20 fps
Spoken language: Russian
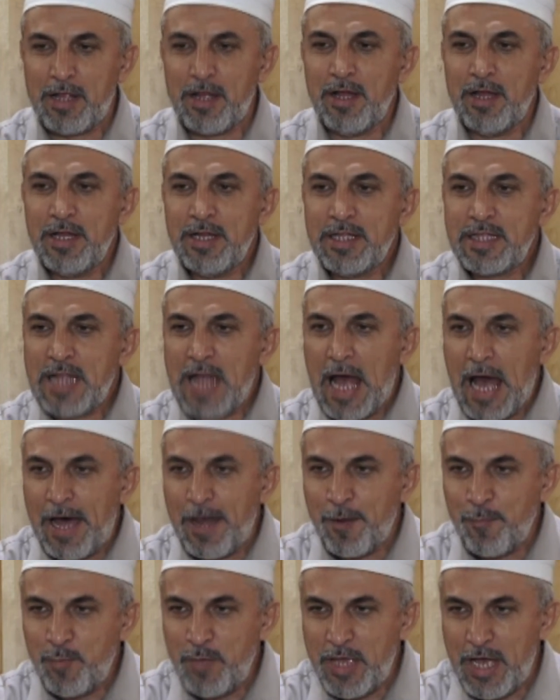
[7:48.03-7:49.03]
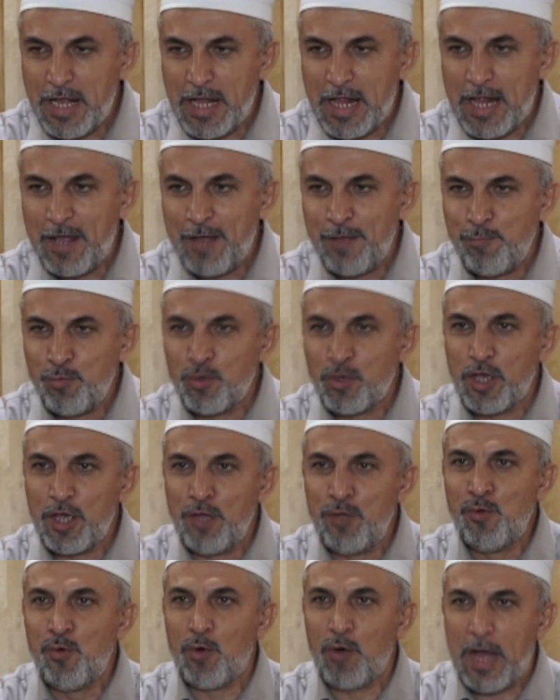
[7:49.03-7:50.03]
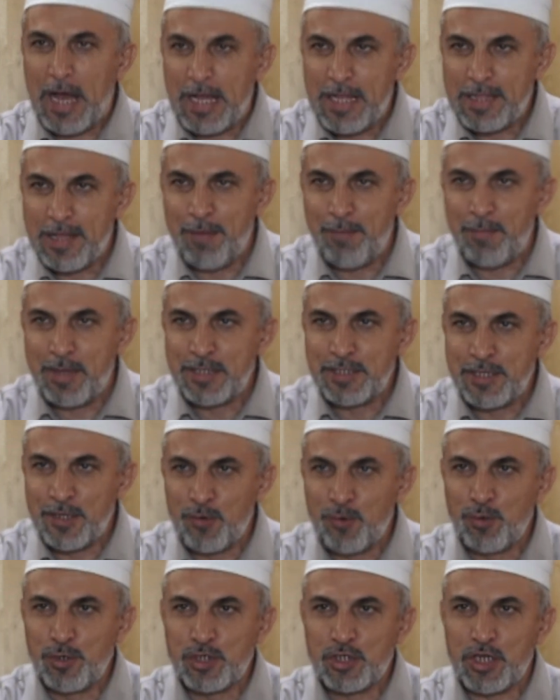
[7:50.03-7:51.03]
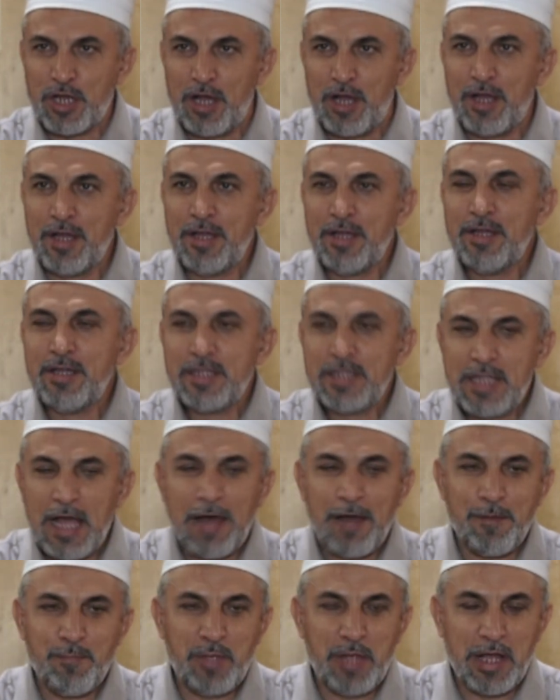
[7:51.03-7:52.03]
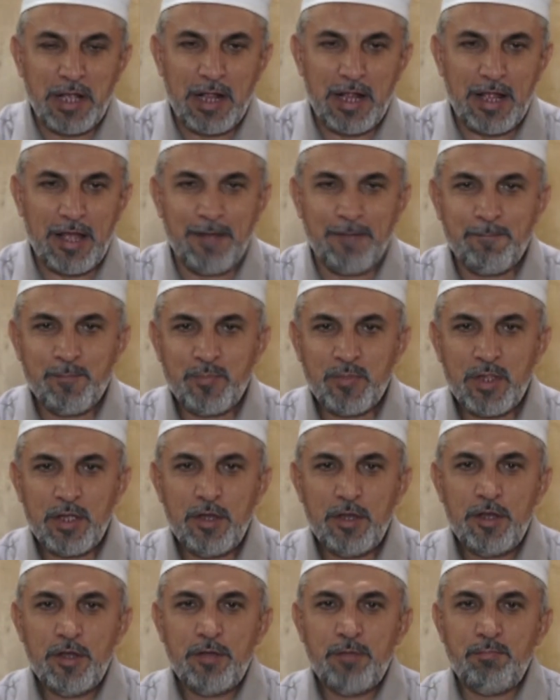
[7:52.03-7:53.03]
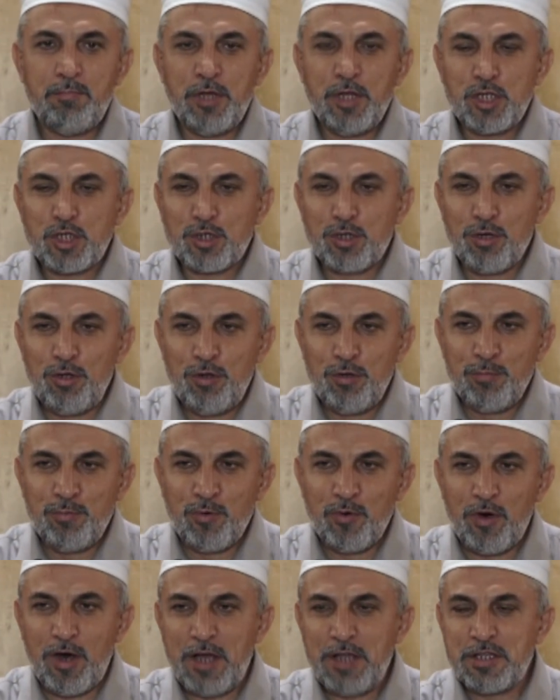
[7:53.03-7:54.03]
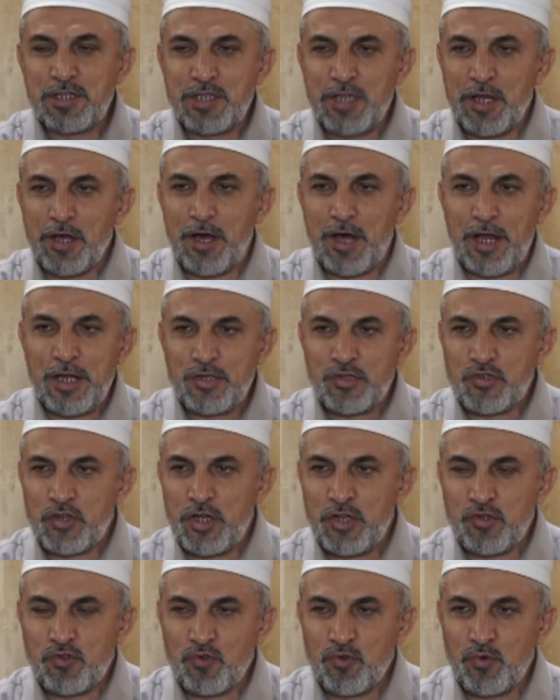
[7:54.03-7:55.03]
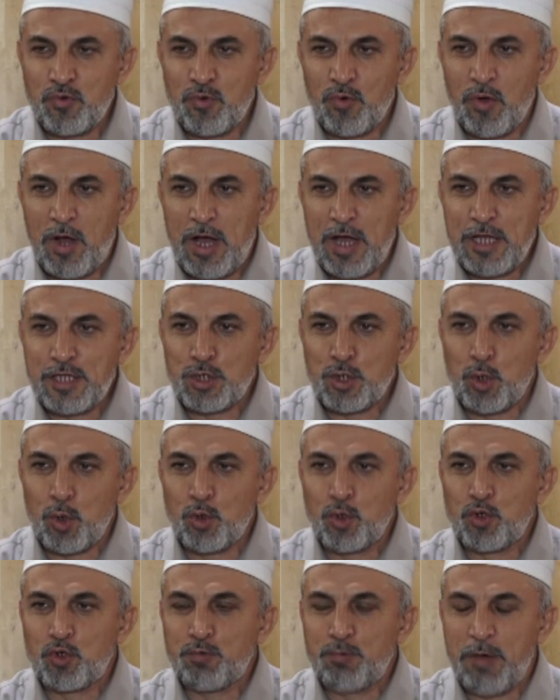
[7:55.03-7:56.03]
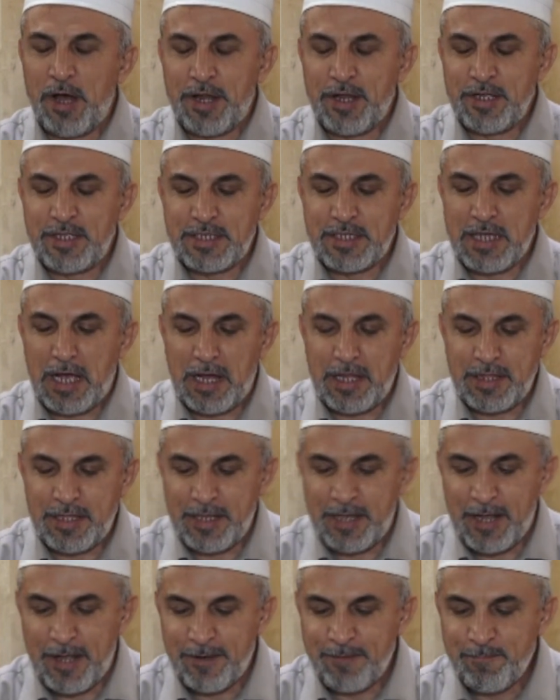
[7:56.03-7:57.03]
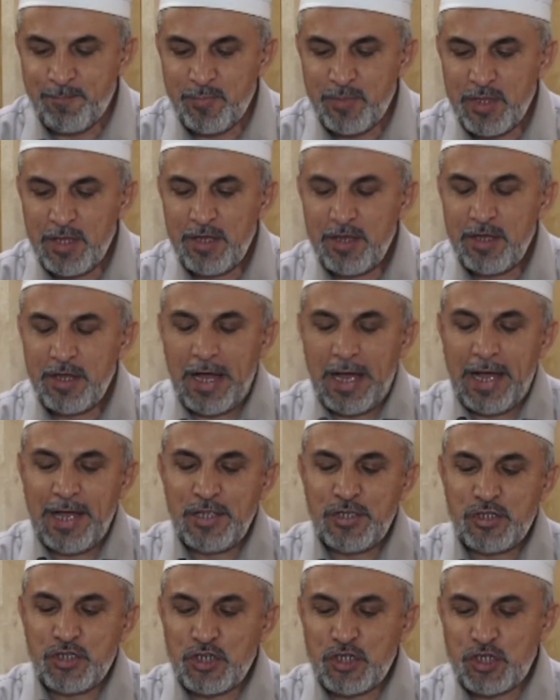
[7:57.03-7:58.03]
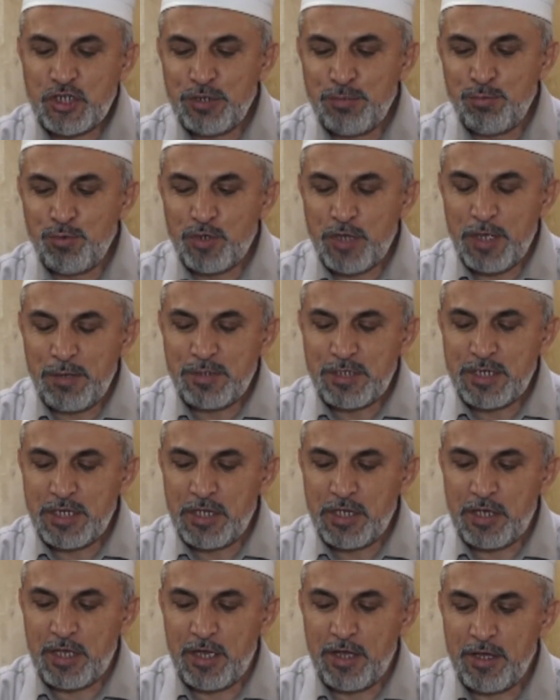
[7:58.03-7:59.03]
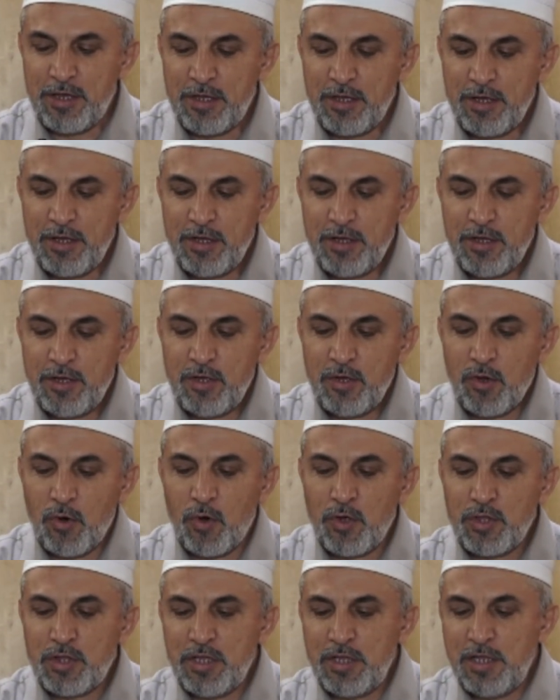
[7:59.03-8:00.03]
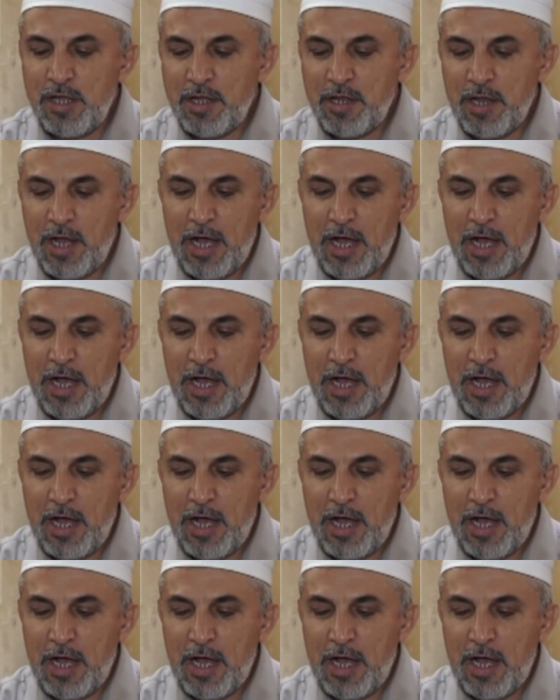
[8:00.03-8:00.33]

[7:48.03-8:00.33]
они не понимают смысл этих слов, но повторяют их. Если мы не доносим до них знания, откуда они их возьмут? Не читайте сложные книги, начните с небольших брошюр. Еще